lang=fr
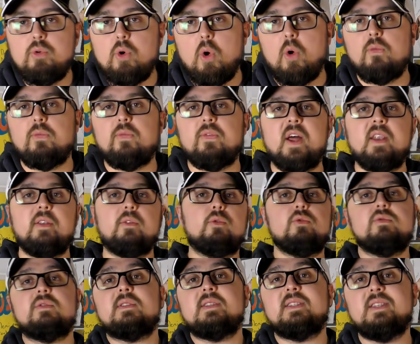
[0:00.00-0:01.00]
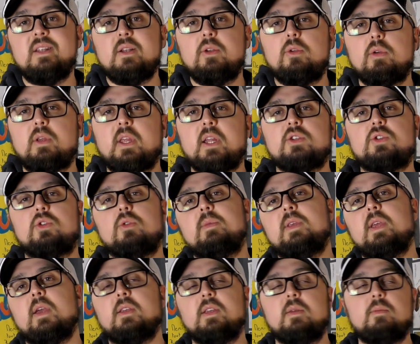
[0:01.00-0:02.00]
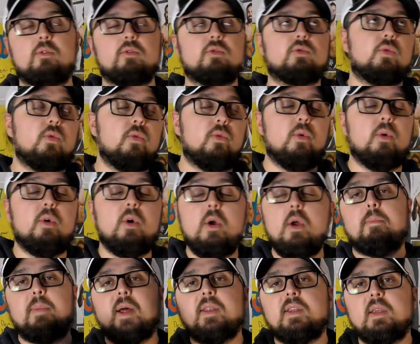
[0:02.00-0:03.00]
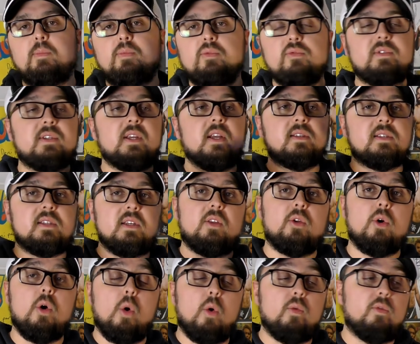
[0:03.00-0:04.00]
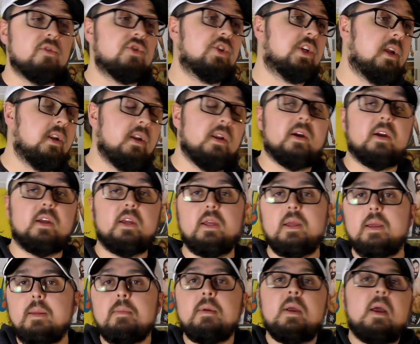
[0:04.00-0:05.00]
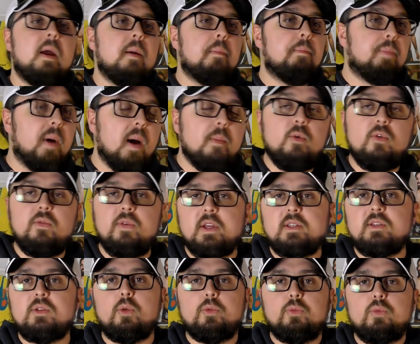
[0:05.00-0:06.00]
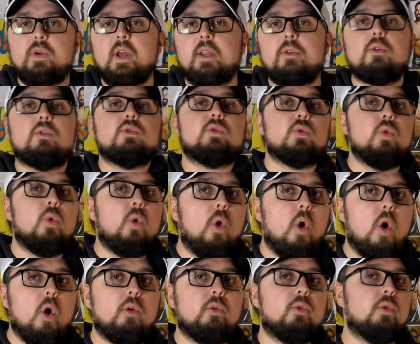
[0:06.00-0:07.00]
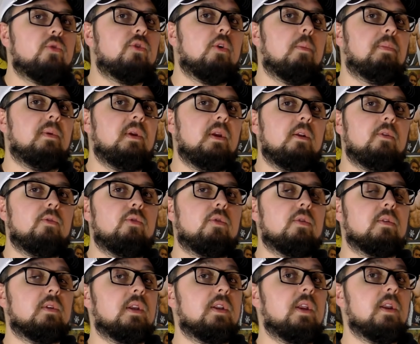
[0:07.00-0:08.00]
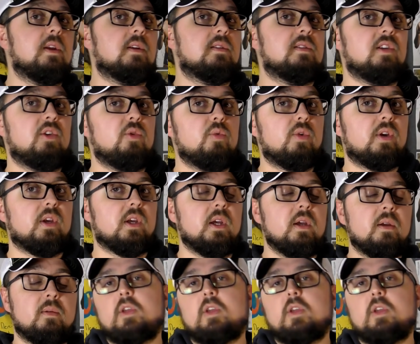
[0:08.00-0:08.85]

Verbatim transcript: grands fans du style de catch de Miyahim, que je trouve pas des plus excitants. revanche, Kylie Ray pas mauvaise, en tout cas dans son rôle de top heel du côté d'NXT UK.